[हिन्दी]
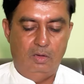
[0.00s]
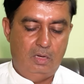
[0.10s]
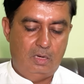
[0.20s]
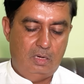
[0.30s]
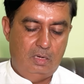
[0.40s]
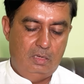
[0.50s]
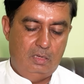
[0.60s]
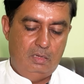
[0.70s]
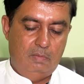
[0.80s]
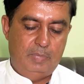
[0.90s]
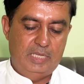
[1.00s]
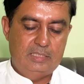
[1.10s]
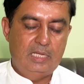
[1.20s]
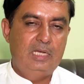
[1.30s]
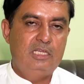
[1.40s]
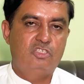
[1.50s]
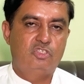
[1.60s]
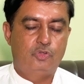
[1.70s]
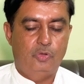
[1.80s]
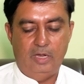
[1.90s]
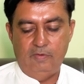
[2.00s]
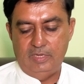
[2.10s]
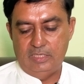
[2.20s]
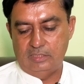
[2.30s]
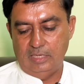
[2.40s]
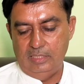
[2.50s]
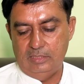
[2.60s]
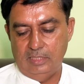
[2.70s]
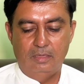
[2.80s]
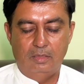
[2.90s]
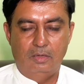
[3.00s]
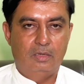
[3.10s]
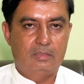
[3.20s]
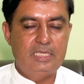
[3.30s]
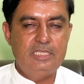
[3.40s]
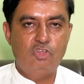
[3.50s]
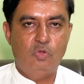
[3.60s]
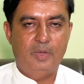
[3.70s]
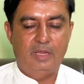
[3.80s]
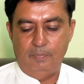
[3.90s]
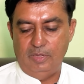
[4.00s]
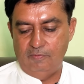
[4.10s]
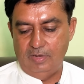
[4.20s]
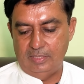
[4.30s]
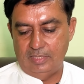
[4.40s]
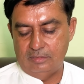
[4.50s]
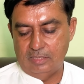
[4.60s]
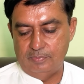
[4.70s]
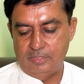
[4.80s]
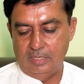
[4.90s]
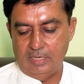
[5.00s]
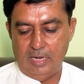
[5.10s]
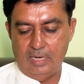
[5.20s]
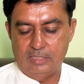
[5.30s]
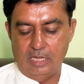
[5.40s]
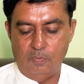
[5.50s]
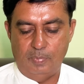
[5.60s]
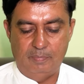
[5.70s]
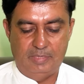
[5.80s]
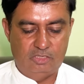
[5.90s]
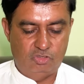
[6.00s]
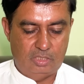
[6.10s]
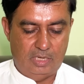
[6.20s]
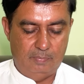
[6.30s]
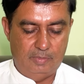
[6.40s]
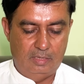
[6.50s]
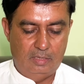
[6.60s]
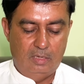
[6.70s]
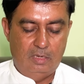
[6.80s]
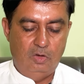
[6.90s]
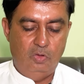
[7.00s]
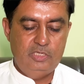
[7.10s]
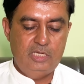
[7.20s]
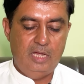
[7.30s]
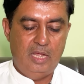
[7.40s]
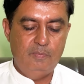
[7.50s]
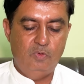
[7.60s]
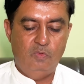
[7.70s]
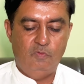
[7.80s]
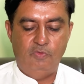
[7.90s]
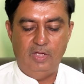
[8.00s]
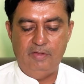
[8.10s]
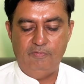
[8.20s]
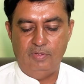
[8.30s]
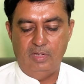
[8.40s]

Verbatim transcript: और पैंतालीस चौरानवे साइज़ है और तीस रुपये पर वाट के हिसाब से अठारह हज़ार रुपये में दस्तियाब है लॉन्जी हाइमो फाइव